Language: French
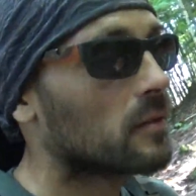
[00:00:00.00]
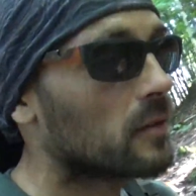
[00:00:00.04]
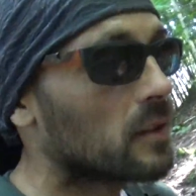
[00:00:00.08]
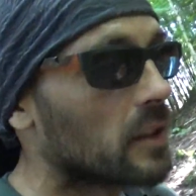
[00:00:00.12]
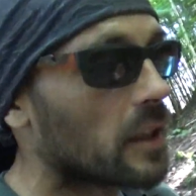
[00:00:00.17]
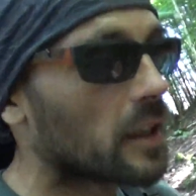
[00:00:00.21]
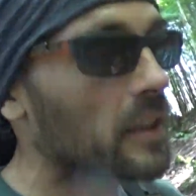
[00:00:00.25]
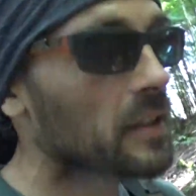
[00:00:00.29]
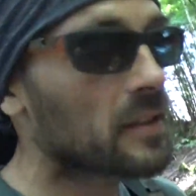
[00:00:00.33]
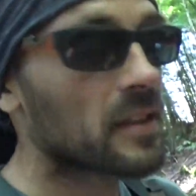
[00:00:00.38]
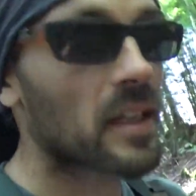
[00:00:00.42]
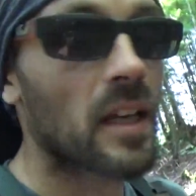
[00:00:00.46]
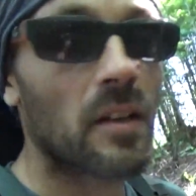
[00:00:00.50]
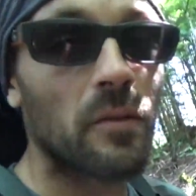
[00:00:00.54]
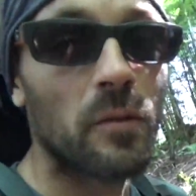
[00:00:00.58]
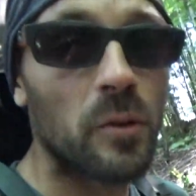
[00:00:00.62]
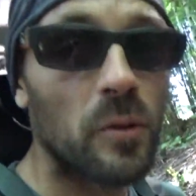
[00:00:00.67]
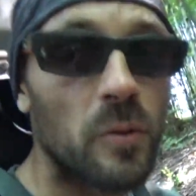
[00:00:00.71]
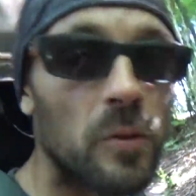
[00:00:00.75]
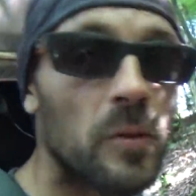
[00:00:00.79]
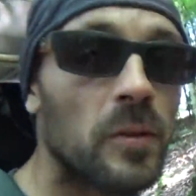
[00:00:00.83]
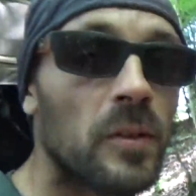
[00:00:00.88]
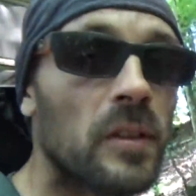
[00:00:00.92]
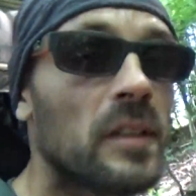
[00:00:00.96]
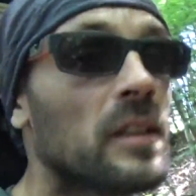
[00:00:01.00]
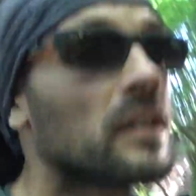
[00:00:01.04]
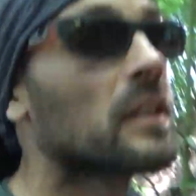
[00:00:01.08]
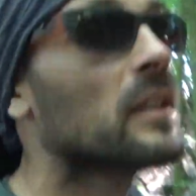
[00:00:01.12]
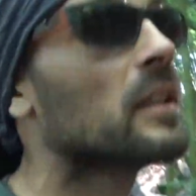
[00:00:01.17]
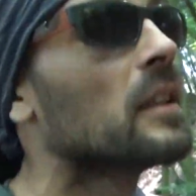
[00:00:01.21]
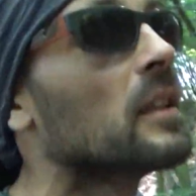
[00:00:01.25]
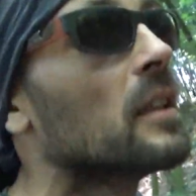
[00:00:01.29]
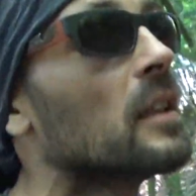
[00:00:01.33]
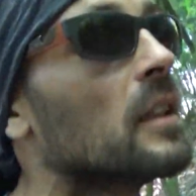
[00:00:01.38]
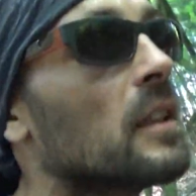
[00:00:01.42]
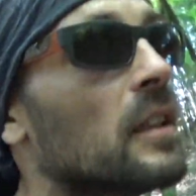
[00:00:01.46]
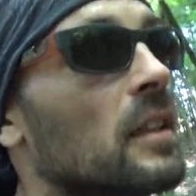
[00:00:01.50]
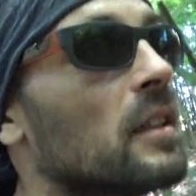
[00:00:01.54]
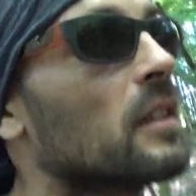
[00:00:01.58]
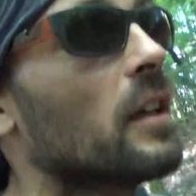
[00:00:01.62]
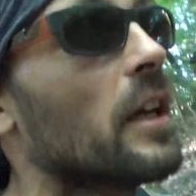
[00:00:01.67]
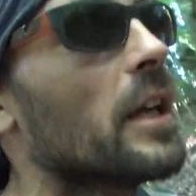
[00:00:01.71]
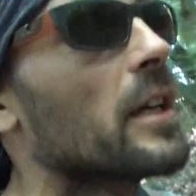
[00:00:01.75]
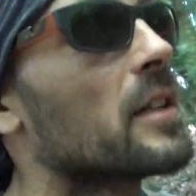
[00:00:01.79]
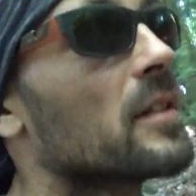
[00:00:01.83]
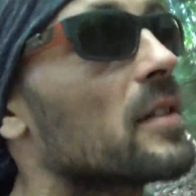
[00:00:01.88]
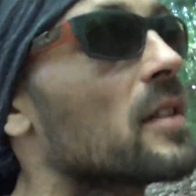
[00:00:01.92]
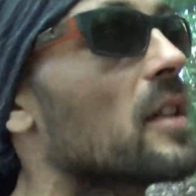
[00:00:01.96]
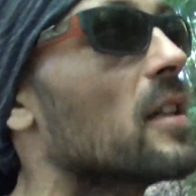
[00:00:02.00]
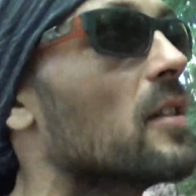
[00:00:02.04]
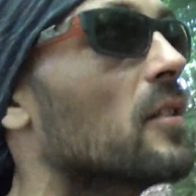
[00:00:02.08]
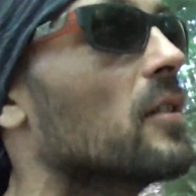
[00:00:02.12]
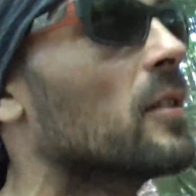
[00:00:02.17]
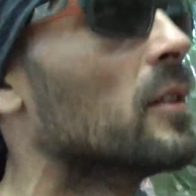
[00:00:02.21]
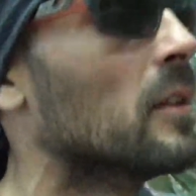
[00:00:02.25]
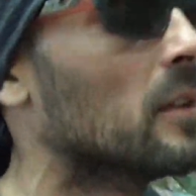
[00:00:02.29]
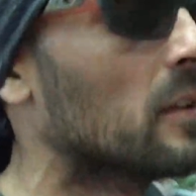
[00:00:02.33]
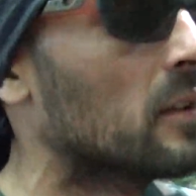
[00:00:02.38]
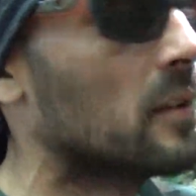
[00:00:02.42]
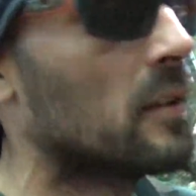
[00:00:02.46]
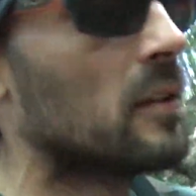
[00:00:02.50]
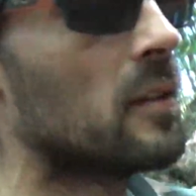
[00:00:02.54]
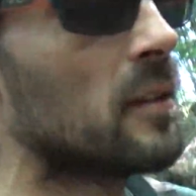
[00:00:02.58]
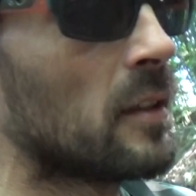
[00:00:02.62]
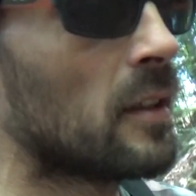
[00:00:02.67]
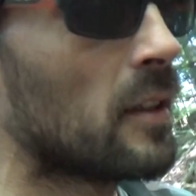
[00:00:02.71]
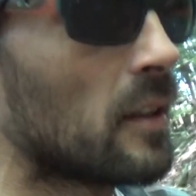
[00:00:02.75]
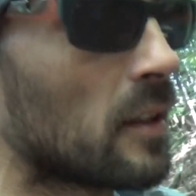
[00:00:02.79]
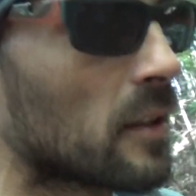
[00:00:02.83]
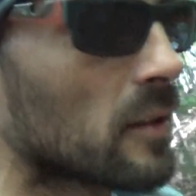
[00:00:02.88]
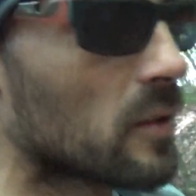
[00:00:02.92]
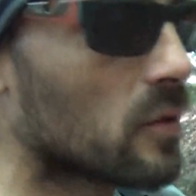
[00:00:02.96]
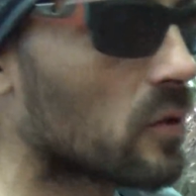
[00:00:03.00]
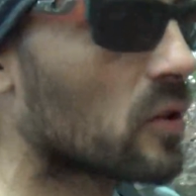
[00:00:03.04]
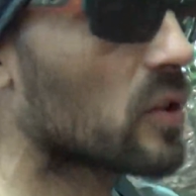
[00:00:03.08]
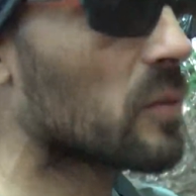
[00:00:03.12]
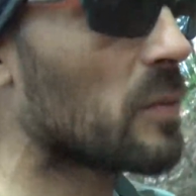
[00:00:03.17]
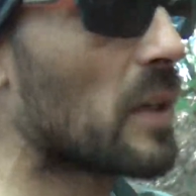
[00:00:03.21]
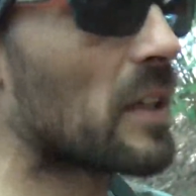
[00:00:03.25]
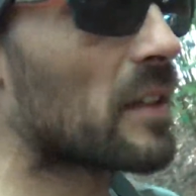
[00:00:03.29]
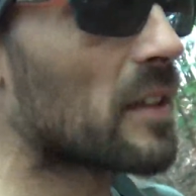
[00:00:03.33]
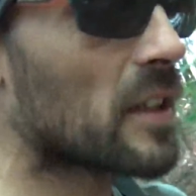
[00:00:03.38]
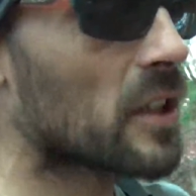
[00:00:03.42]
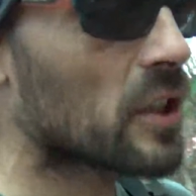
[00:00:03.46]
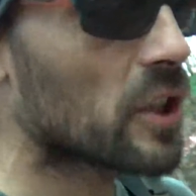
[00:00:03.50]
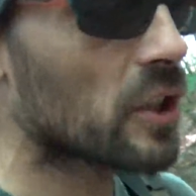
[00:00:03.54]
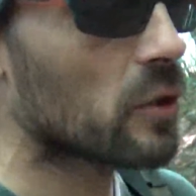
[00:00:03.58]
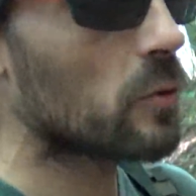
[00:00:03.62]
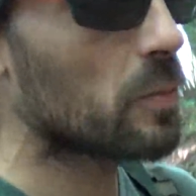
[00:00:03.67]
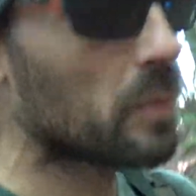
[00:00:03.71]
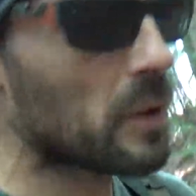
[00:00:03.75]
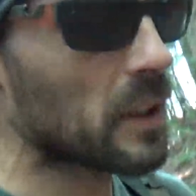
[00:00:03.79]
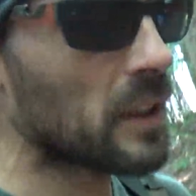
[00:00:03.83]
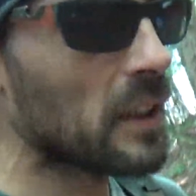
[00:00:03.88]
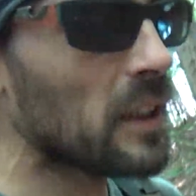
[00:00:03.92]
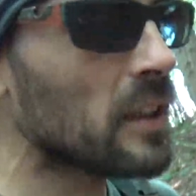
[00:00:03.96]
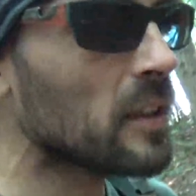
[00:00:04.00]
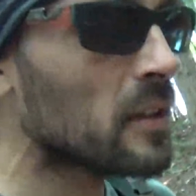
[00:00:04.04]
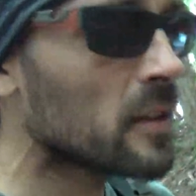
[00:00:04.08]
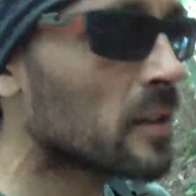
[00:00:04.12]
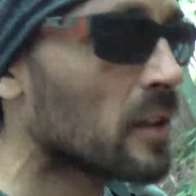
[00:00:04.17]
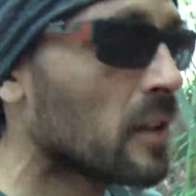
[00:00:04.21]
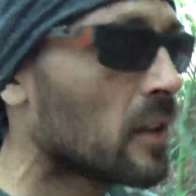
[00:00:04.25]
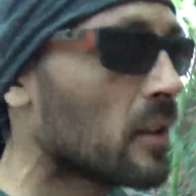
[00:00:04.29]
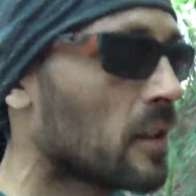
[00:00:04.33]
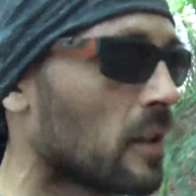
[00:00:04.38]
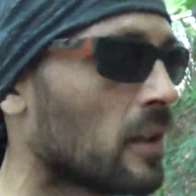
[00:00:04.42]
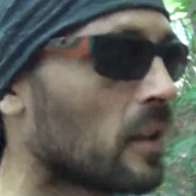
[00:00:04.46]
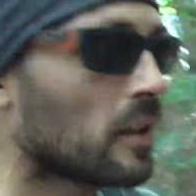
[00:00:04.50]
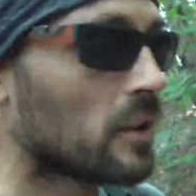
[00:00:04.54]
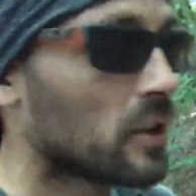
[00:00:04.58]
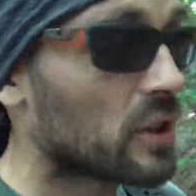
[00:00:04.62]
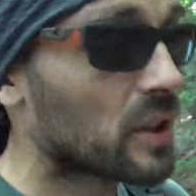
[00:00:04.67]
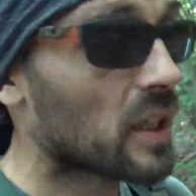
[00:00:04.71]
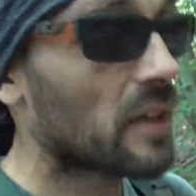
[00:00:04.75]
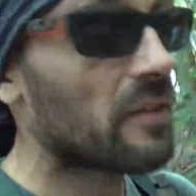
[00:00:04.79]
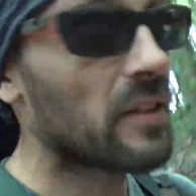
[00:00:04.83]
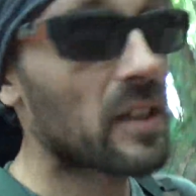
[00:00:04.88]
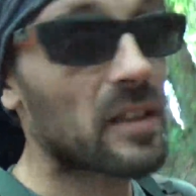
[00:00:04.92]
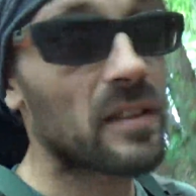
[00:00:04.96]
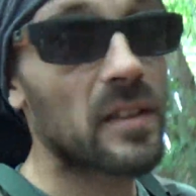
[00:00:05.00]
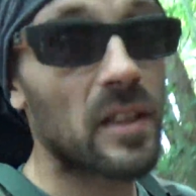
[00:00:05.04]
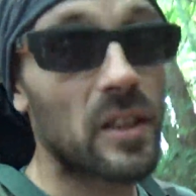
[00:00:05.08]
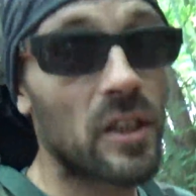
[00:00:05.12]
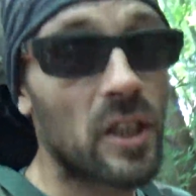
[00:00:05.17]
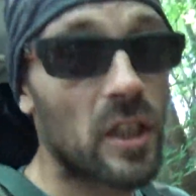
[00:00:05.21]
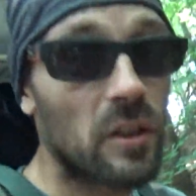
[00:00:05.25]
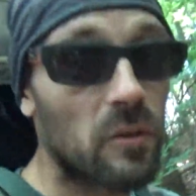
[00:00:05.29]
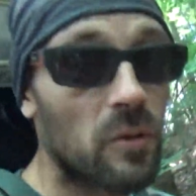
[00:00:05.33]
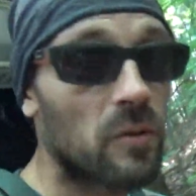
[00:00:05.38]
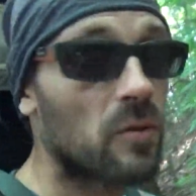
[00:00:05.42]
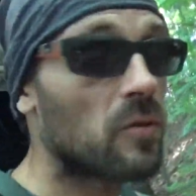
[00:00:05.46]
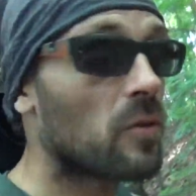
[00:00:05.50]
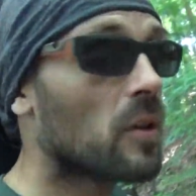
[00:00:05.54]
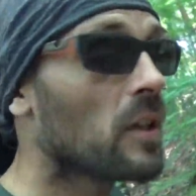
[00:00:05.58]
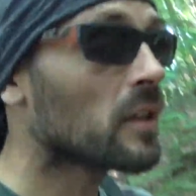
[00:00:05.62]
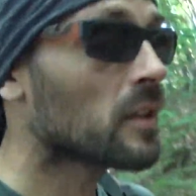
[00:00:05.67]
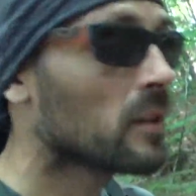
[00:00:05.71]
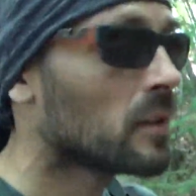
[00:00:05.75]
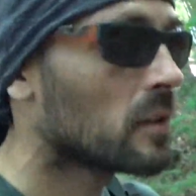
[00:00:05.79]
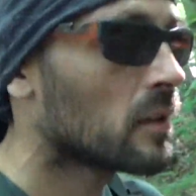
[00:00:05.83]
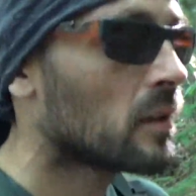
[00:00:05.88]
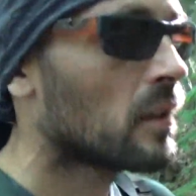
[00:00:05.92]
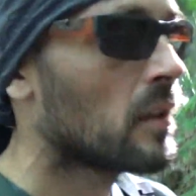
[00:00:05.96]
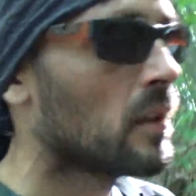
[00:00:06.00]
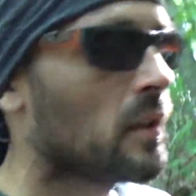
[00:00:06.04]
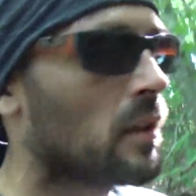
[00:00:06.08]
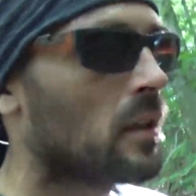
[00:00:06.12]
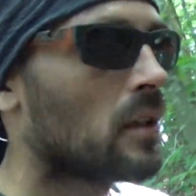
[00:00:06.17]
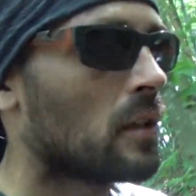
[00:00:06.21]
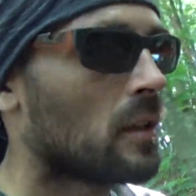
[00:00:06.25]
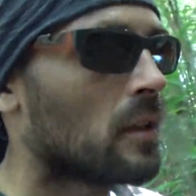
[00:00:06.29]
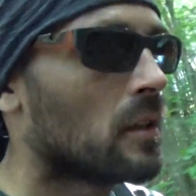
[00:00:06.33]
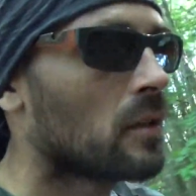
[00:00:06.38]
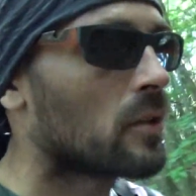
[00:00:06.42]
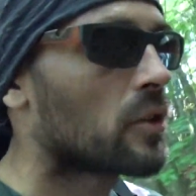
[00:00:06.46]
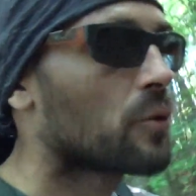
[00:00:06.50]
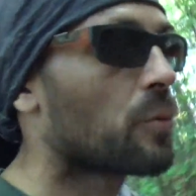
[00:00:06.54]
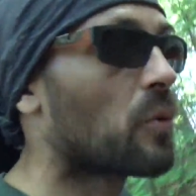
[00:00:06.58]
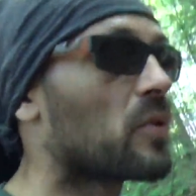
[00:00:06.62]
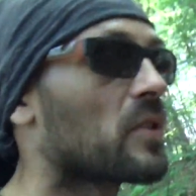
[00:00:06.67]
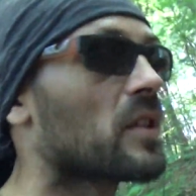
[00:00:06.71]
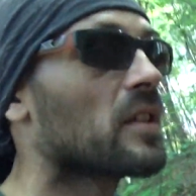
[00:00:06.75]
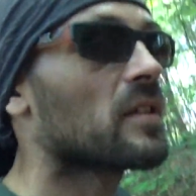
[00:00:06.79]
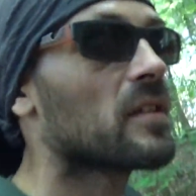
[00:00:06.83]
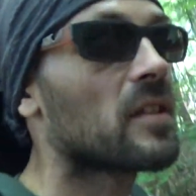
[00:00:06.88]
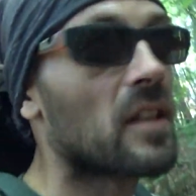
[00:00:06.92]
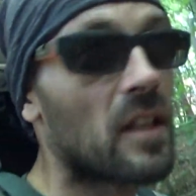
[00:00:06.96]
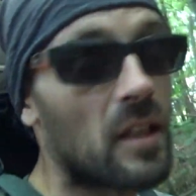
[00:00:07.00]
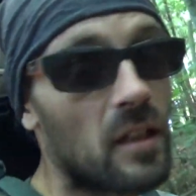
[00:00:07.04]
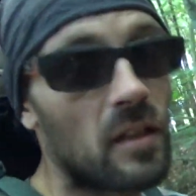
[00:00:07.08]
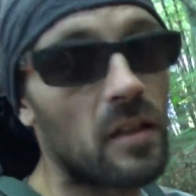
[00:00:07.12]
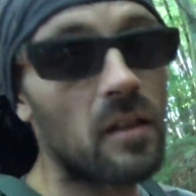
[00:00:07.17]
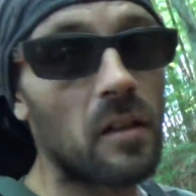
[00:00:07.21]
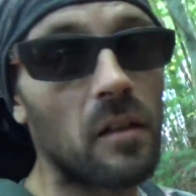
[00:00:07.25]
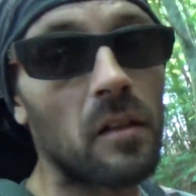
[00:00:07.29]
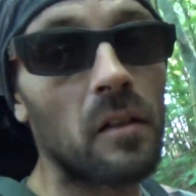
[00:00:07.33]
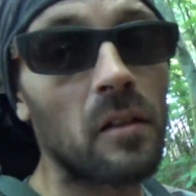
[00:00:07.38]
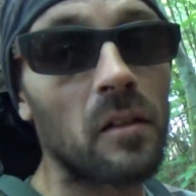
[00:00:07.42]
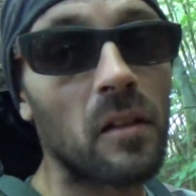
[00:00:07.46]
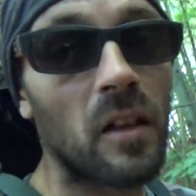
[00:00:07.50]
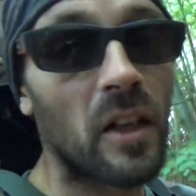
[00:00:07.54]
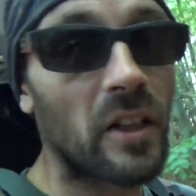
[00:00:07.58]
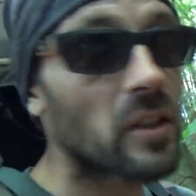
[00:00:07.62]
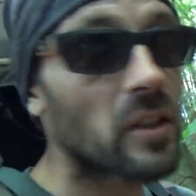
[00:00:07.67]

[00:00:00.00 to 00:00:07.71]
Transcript: les réserves d'eau. Excellent. Donc ce matin, j'ai repris. J'ai traversé Châtenois. Je pensais que c'était euh, un